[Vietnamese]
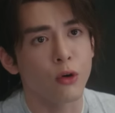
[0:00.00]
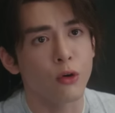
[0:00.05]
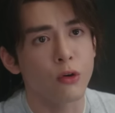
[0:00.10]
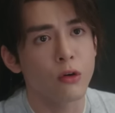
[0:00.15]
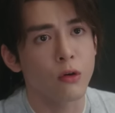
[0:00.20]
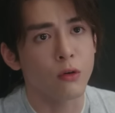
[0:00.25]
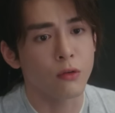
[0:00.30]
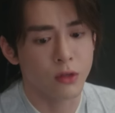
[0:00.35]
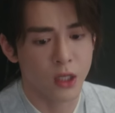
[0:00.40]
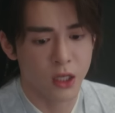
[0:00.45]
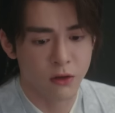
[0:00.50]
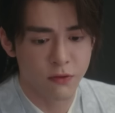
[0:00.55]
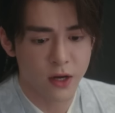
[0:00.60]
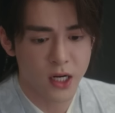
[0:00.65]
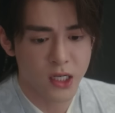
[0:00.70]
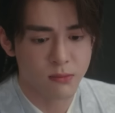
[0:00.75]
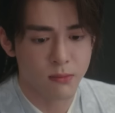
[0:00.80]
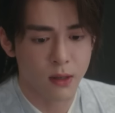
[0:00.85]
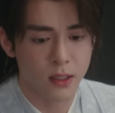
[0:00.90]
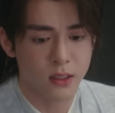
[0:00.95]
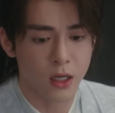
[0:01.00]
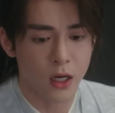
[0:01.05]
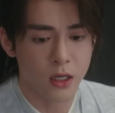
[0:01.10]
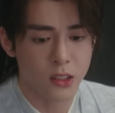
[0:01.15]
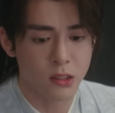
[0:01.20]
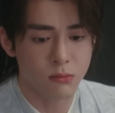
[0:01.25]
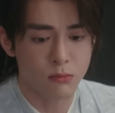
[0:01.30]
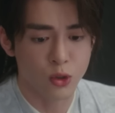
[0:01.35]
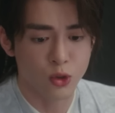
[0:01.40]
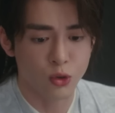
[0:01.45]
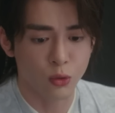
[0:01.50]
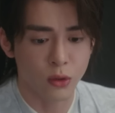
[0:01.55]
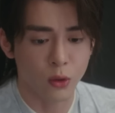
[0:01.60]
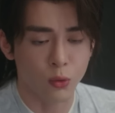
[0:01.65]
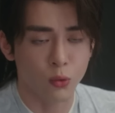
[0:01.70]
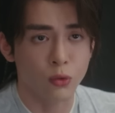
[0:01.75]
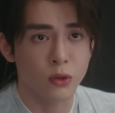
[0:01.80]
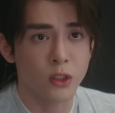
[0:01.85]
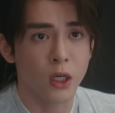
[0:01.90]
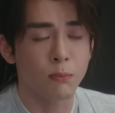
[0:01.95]
sao huynh lại cho nhiều tiêu, làm hỏng
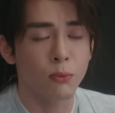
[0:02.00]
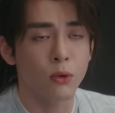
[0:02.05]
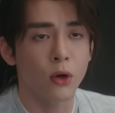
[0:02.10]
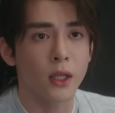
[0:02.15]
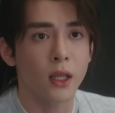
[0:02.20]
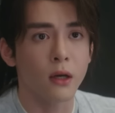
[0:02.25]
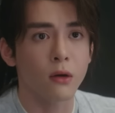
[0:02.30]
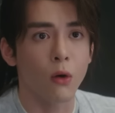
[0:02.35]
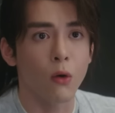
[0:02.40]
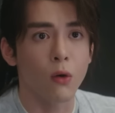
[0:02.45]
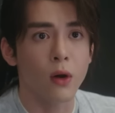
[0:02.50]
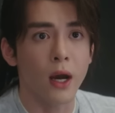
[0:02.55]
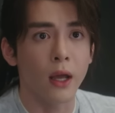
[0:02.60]
vị của nó thế?